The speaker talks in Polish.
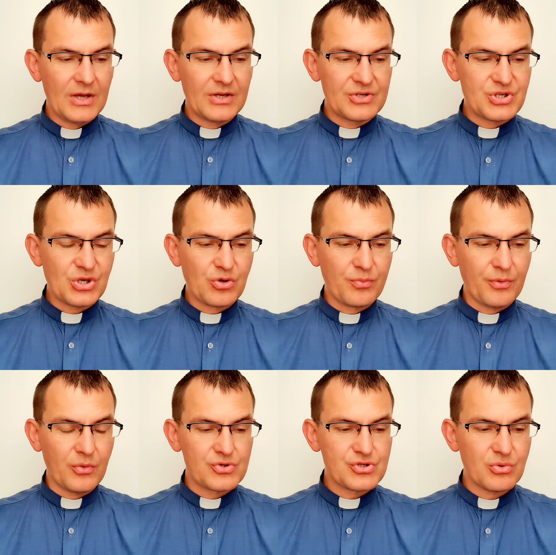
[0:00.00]
gdzie go
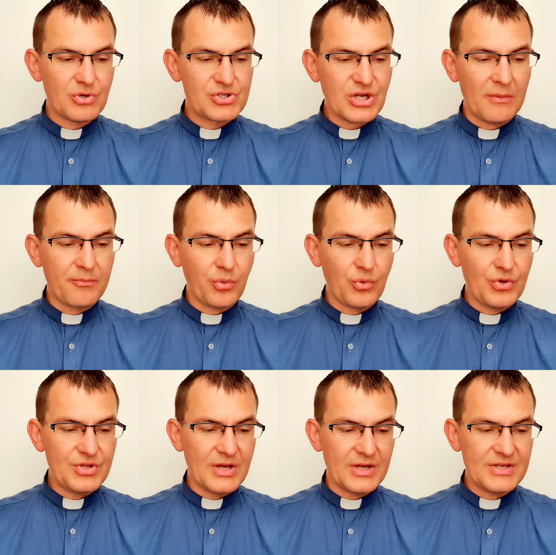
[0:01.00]
położyłeś, a
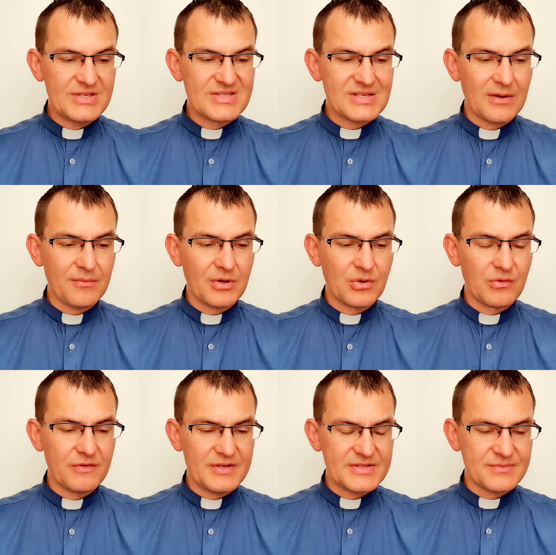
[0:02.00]
pójdę i sama go
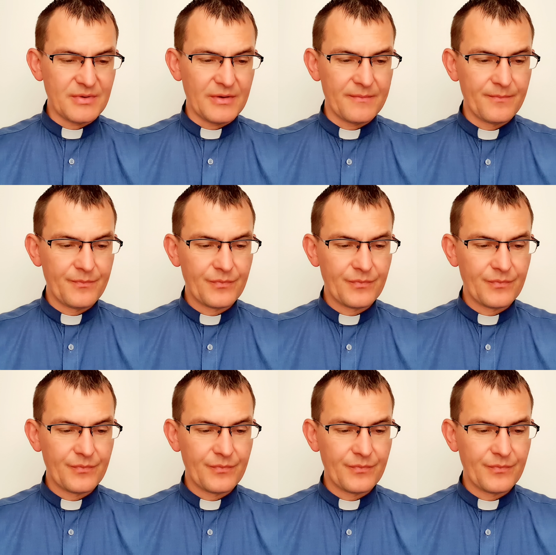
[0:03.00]
wezmę.